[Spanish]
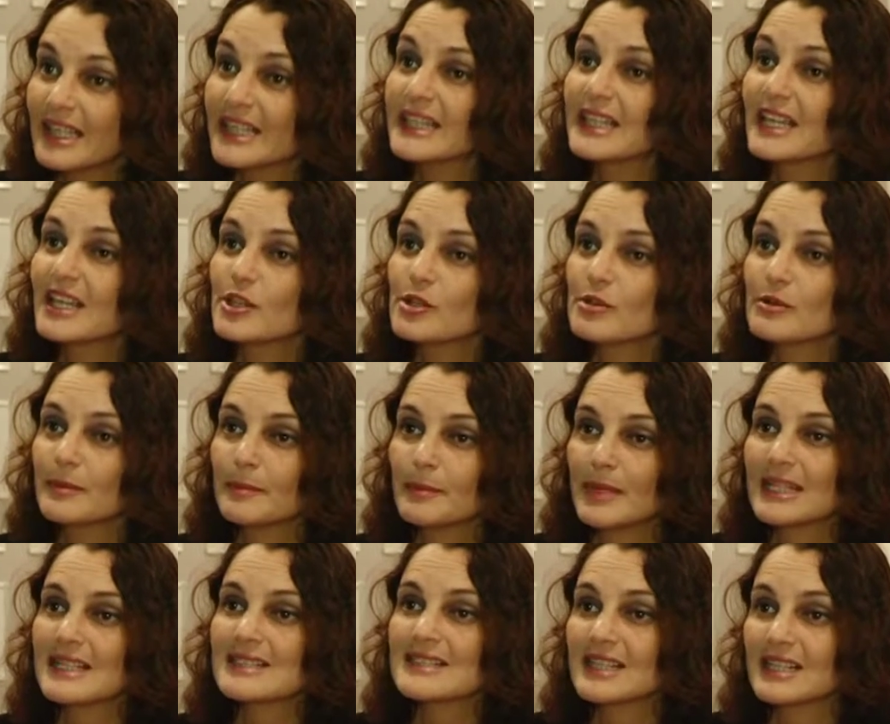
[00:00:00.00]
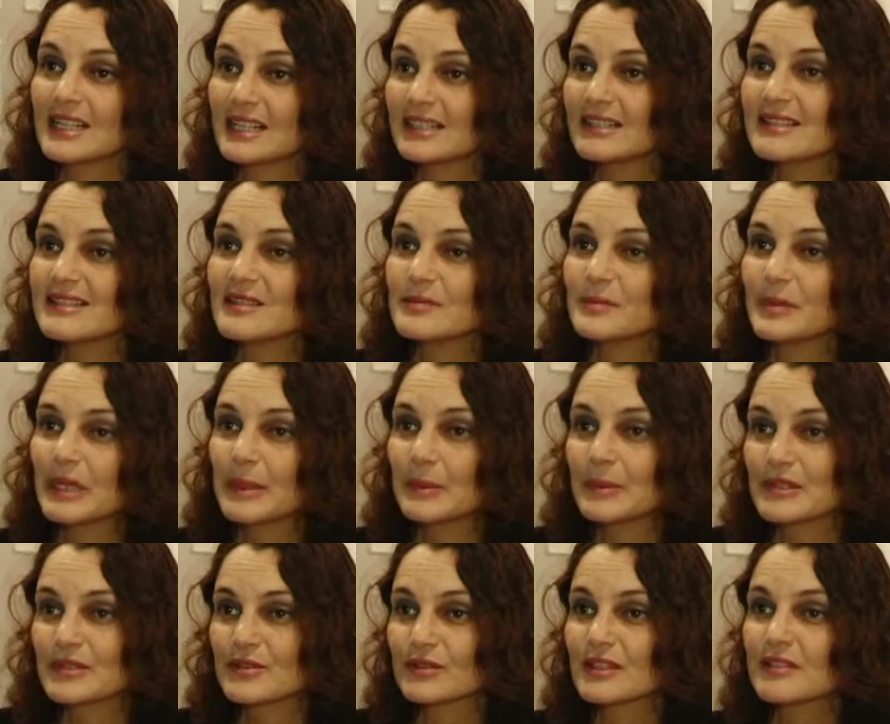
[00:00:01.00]
Este año van a sacar leasing
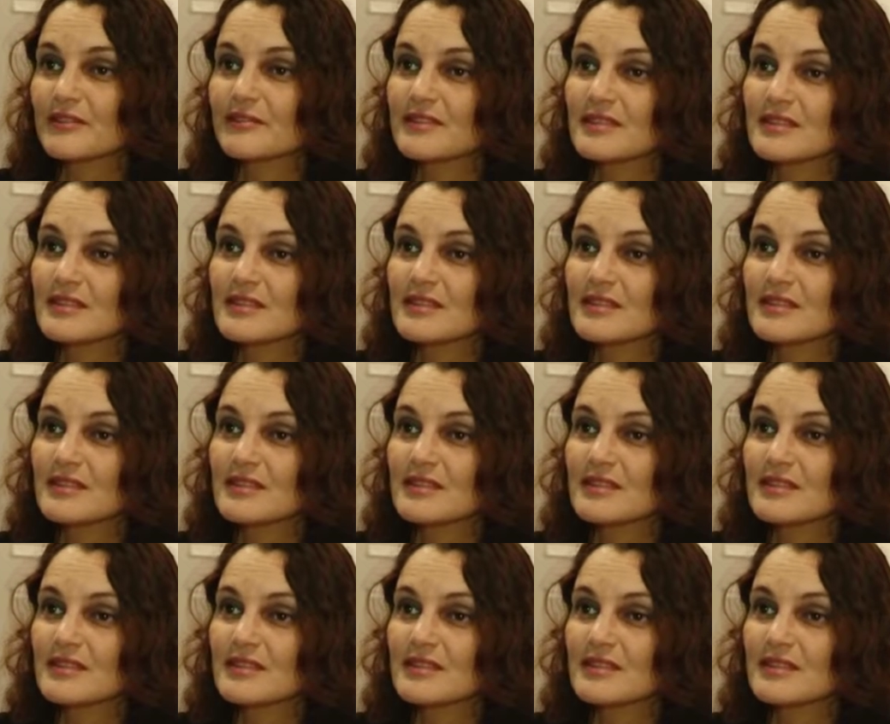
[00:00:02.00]
para personas